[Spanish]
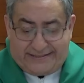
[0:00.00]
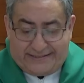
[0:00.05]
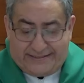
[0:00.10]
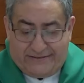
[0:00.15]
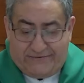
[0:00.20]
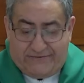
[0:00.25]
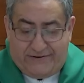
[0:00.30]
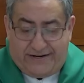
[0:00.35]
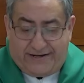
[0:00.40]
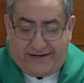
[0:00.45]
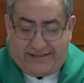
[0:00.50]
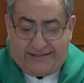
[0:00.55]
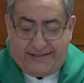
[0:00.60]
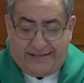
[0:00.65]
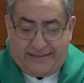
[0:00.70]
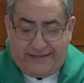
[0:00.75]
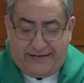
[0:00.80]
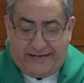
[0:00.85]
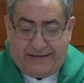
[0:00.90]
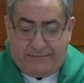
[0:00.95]

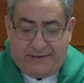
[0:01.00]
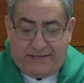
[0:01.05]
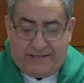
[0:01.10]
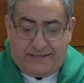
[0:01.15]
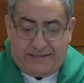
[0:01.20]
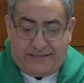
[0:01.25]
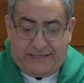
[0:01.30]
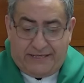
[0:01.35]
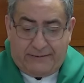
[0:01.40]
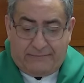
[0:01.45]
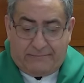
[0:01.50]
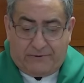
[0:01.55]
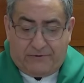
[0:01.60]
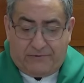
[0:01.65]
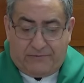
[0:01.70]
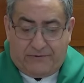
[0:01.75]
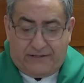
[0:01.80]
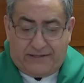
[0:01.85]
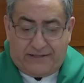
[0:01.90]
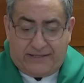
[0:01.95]
verdaderamente el
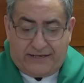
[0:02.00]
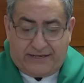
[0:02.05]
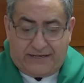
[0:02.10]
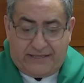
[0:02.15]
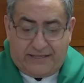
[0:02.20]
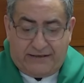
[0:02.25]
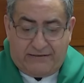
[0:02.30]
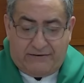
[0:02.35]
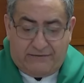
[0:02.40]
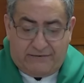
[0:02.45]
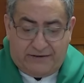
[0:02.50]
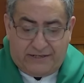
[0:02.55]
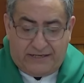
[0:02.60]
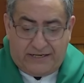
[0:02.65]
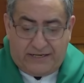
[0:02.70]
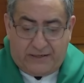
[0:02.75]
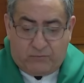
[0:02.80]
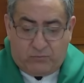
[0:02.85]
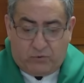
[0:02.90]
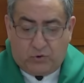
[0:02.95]
profeta que debe venir
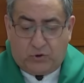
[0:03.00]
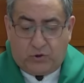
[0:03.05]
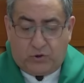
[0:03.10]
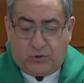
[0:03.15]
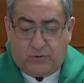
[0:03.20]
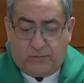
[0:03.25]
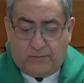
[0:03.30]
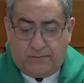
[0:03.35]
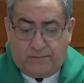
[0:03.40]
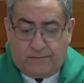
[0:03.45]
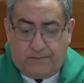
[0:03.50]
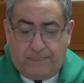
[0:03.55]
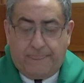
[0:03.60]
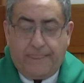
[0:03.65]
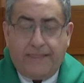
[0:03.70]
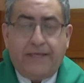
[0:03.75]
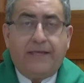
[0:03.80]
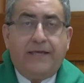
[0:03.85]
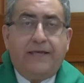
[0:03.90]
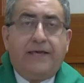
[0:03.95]
al mundo.
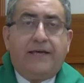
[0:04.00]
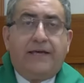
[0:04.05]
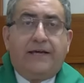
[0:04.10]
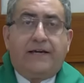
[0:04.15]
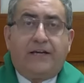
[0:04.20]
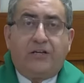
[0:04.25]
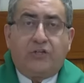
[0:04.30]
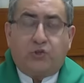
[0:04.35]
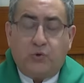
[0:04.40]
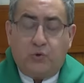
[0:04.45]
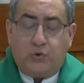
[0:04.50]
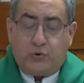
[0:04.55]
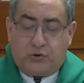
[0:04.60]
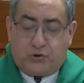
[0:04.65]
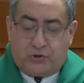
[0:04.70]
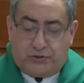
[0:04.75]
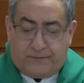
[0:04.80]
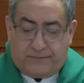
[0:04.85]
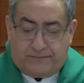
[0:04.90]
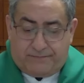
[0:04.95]

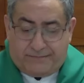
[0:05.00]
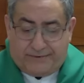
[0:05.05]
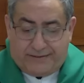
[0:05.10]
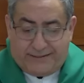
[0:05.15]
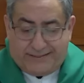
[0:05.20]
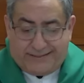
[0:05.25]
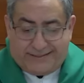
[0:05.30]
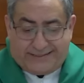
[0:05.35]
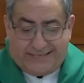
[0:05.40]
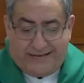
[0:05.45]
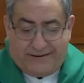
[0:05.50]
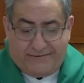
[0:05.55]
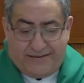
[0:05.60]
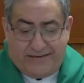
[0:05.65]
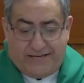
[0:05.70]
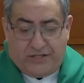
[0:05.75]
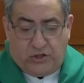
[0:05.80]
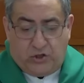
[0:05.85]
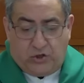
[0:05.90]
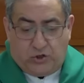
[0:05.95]
Jesús,
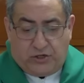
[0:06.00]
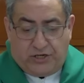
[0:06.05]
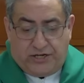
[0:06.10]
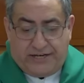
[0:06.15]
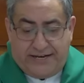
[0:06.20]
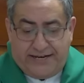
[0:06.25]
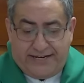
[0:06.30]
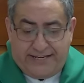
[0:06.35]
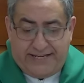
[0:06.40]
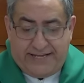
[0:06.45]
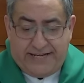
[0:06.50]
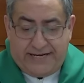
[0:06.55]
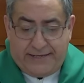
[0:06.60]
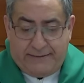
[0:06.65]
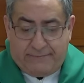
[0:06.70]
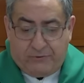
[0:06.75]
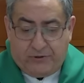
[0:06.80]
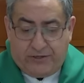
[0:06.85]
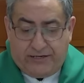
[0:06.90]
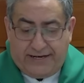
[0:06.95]
sabiendo que querían
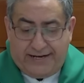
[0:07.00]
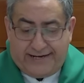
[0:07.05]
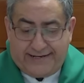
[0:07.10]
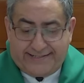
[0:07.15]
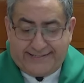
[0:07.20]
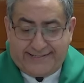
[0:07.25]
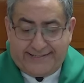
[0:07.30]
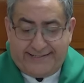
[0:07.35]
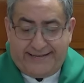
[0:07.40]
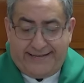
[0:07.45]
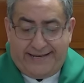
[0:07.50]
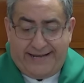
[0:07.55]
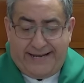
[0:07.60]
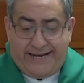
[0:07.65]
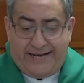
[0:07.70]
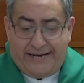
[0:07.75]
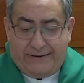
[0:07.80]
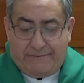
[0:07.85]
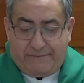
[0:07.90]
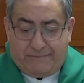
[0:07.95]
apoderarse de
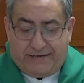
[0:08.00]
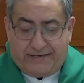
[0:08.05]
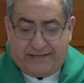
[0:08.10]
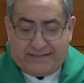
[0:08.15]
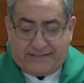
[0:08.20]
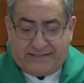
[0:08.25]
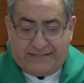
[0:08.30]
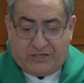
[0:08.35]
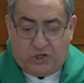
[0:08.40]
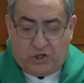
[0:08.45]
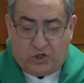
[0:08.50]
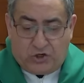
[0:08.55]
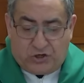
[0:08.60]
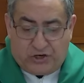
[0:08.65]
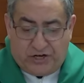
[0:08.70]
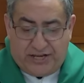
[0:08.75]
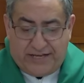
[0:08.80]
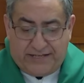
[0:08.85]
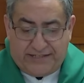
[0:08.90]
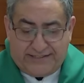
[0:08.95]
él para hacerlo
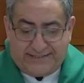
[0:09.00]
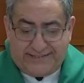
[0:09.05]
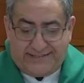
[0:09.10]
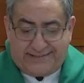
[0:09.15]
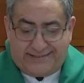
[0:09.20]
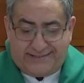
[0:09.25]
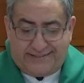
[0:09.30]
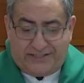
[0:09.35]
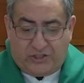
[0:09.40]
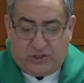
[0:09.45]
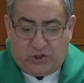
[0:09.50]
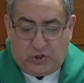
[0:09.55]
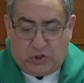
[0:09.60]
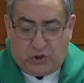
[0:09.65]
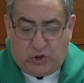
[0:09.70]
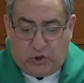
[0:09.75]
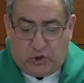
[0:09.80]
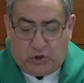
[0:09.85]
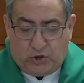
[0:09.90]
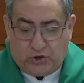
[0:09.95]
rey, se retiró
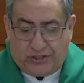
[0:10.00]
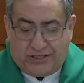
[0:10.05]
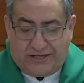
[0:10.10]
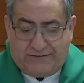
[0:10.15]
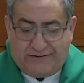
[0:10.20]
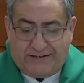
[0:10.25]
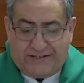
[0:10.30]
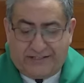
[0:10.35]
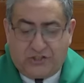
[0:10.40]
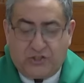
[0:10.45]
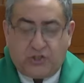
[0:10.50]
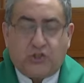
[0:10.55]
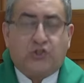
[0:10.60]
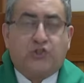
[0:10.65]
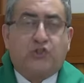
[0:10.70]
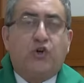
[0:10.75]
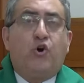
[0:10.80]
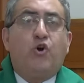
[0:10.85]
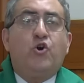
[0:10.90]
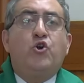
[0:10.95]
otra vez
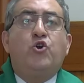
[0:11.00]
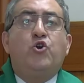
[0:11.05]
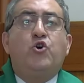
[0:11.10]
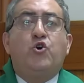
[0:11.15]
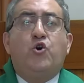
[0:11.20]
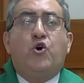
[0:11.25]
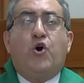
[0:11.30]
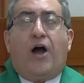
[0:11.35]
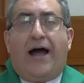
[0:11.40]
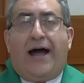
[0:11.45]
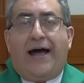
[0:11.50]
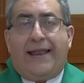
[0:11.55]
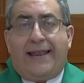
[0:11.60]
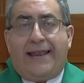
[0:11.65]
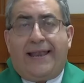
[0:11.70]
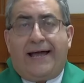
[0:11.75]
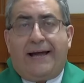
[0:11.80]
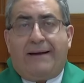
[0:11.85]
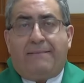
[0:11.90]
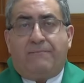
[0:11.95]
solo a
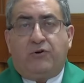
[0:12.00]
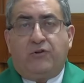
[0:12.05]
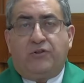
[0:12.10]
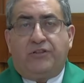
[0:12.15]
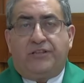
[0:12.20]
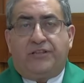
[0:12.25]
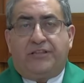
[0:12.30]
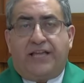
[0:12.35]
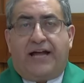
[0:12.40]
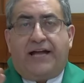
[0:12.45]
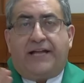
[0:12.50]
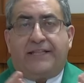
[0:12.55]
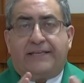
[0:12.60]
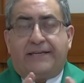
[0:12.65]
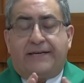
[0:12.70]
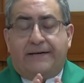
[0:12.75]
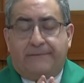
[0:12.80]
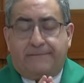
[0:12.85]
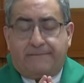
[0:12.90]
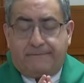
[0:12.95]
la
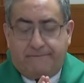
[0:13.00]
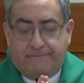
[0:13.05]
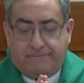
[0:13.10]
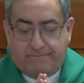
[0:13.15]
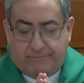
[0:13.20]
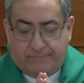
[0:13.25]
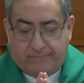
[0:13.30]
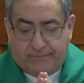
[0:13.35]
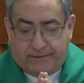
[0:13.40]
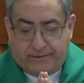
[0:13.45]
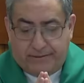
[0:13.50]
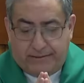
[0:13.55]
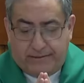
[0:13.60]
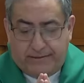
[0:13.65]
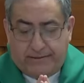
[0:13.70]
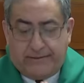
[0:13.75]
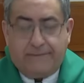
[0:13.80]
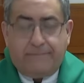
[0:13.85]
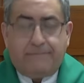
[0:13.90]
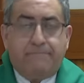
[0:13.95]
montaña.
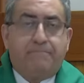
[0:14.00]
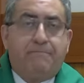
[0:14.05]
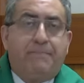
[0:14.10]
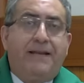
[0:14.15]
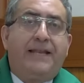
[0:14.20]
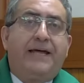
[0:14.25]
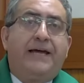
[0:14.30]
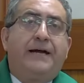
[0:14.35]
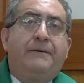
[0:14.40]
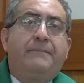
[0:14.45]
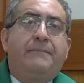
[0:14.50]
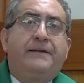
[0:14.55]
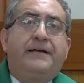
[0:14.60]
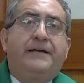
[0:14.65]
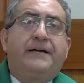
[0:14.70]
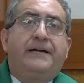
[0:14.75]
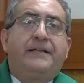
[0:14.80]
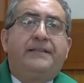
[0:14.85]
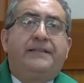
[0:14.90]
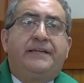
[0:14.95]

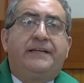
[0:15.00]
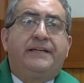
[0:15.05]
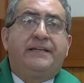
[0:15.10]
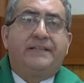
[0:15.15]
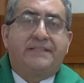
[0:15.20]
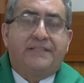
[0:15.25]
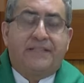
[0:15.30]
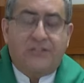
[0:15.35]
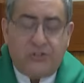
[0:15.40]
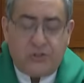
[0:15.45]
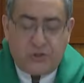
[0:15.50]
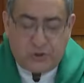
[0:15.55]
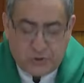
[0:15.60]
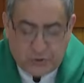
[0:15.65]
Palabra del Señor.